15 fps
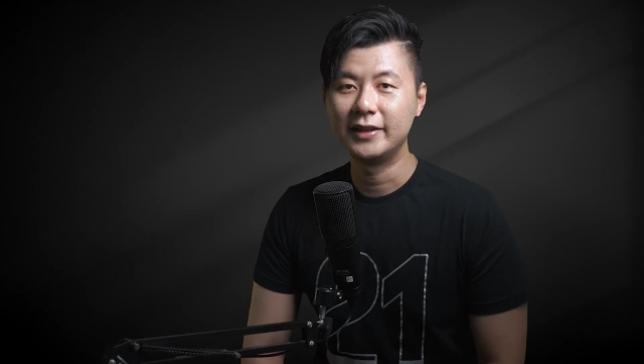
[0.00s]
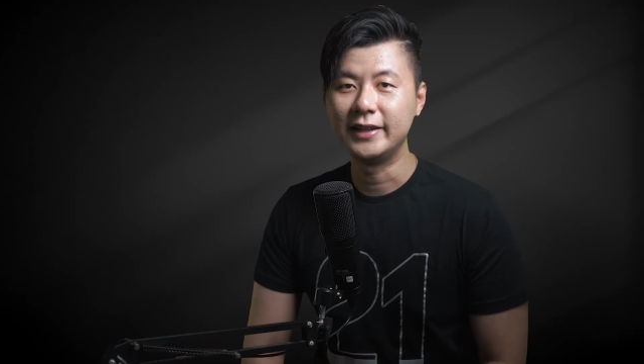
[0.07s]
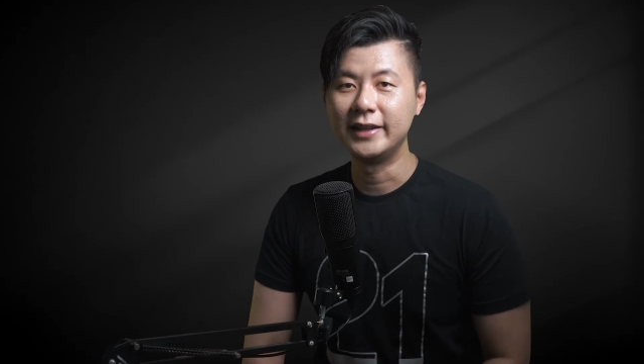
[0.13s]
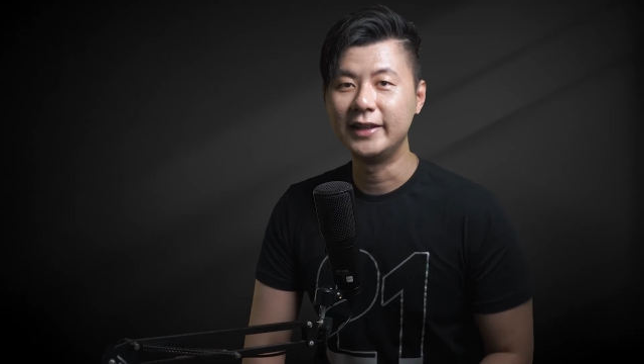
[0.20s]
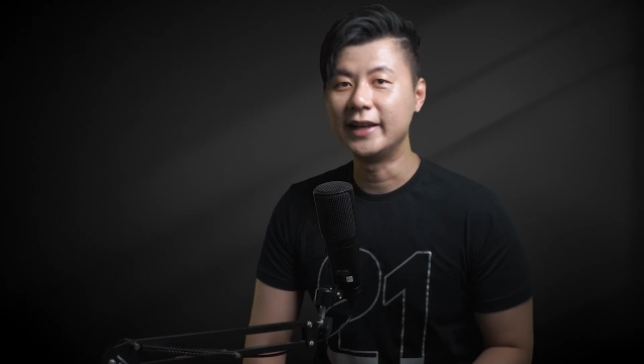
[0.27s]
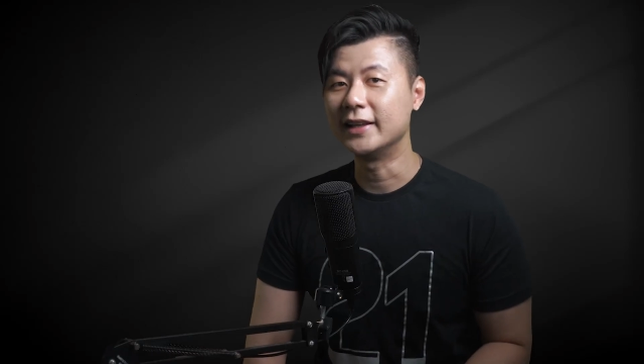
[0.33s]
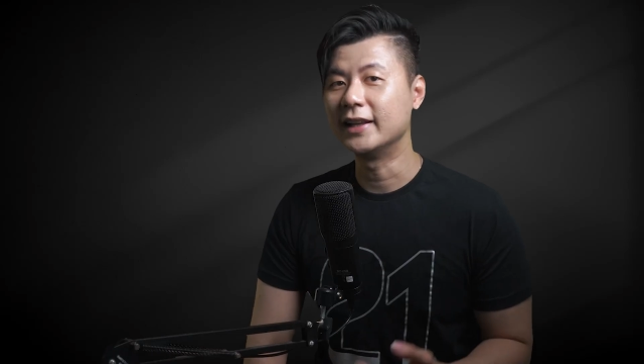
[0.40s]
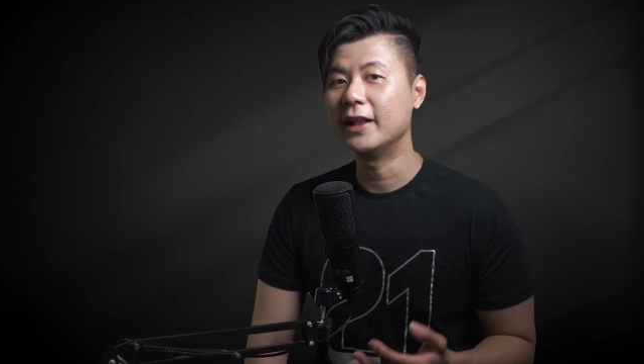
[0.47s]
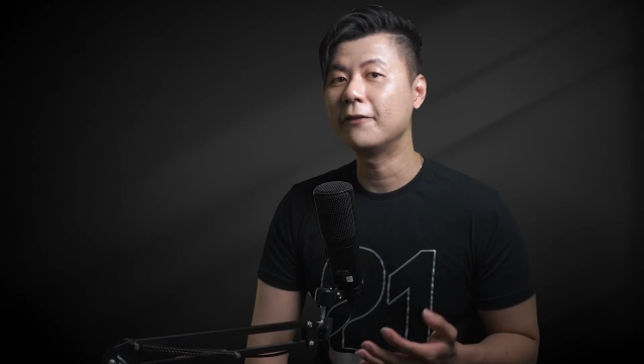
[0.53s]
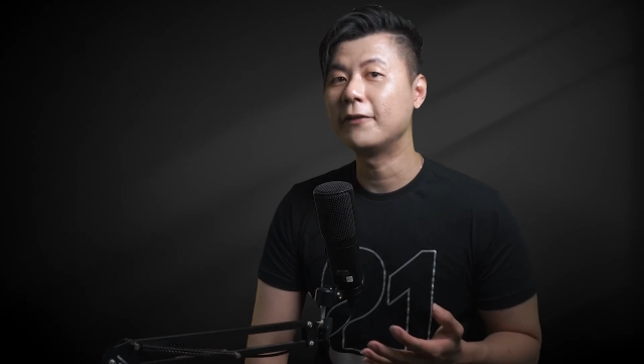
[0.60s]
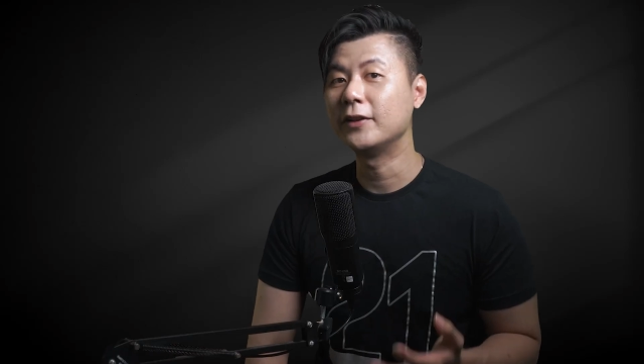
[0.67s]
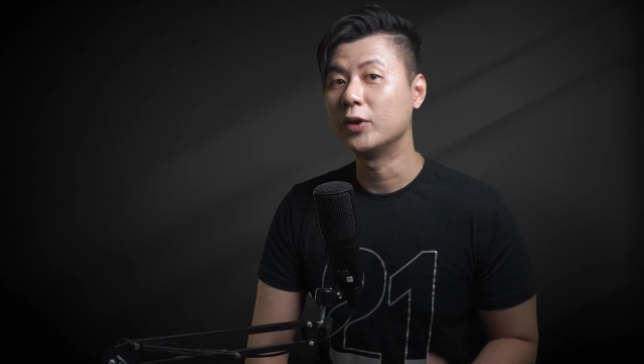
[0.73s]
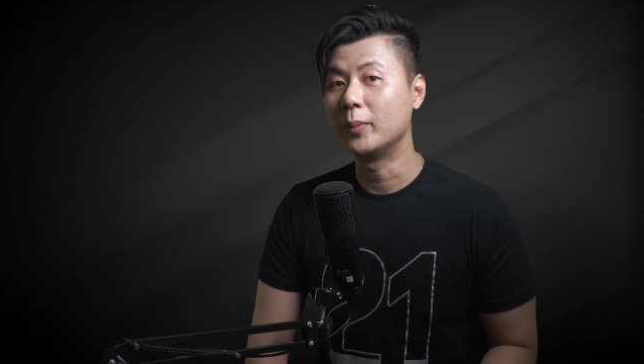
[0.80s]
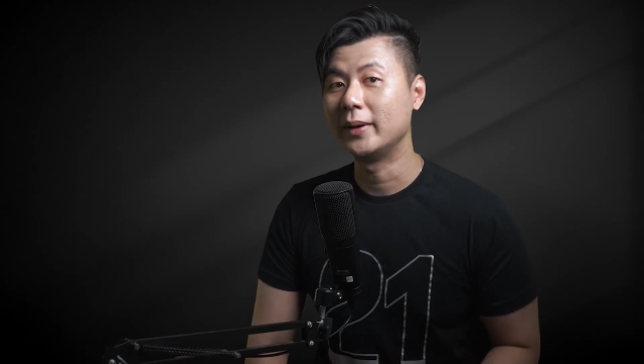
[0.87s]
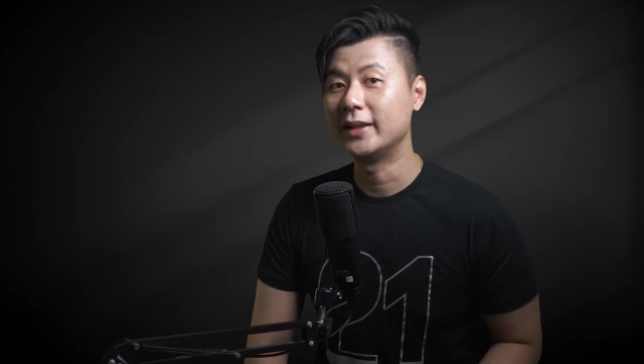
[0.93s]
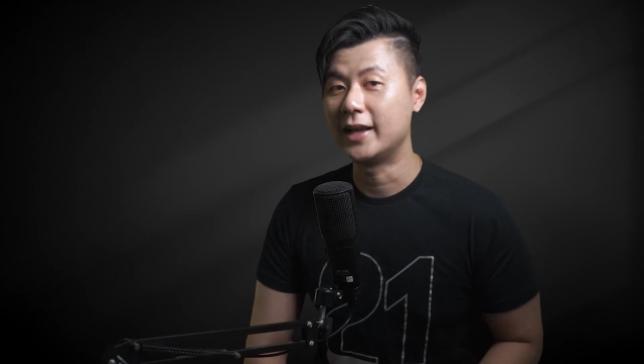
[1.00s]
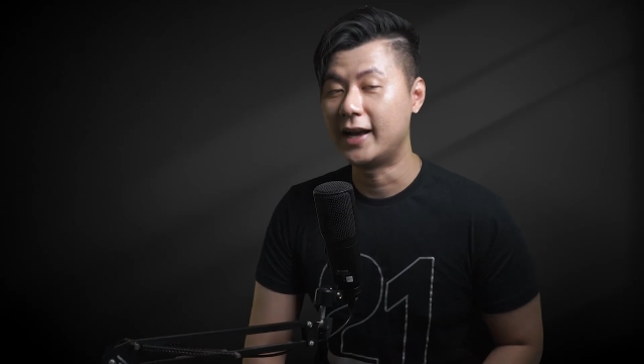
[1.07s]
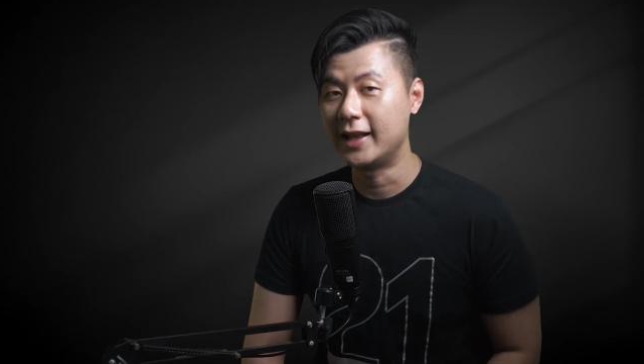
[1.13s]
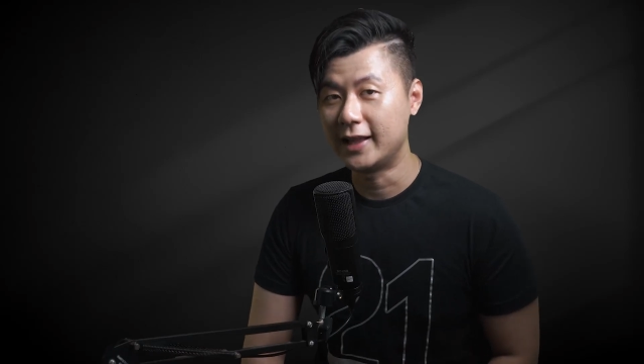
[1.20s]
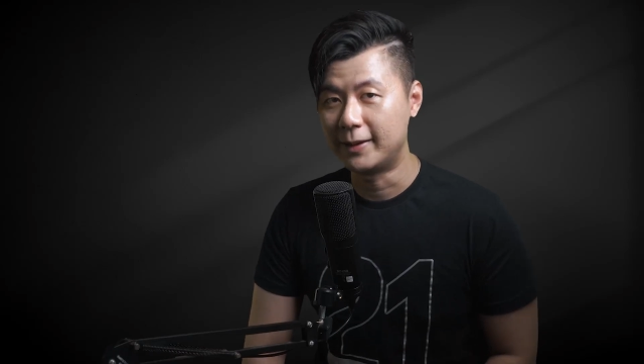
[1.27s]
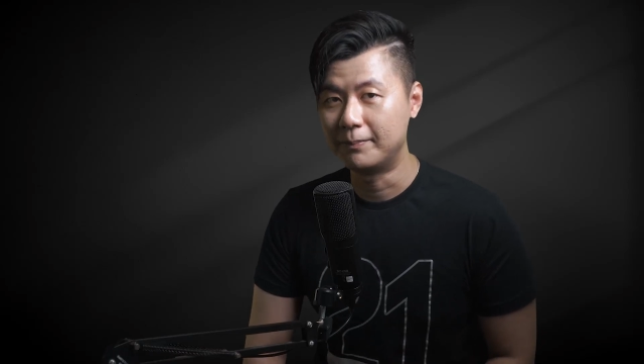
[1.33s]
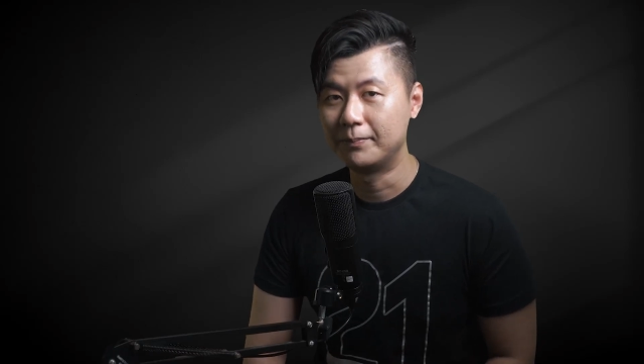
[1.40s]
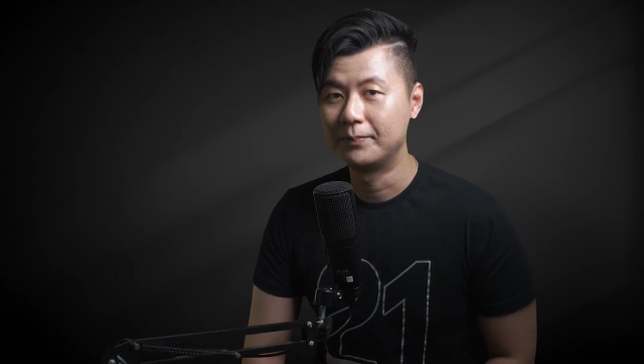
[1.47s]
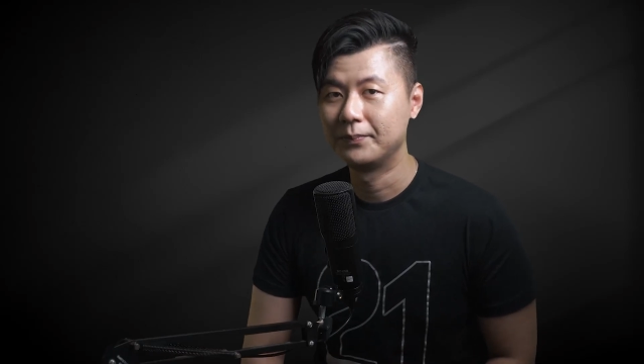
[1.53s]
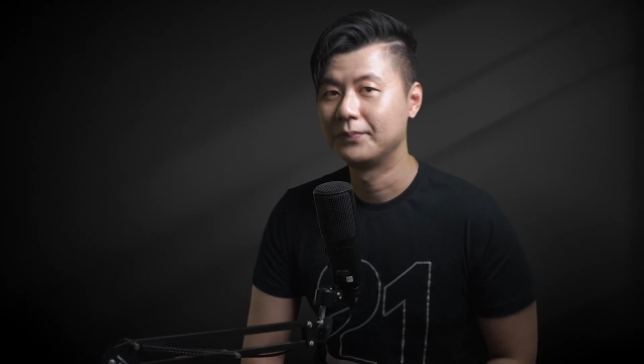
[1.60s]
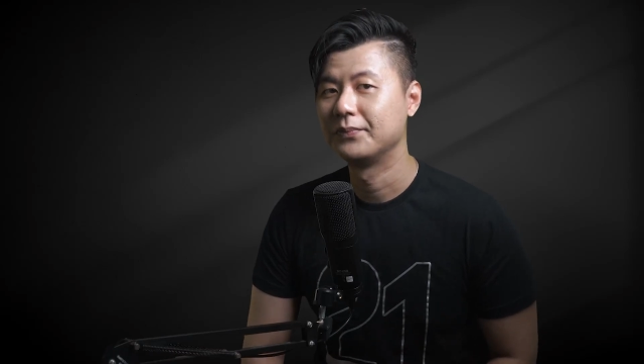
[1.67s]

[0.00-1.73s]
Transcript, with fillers: Ini adalah fenomena alam.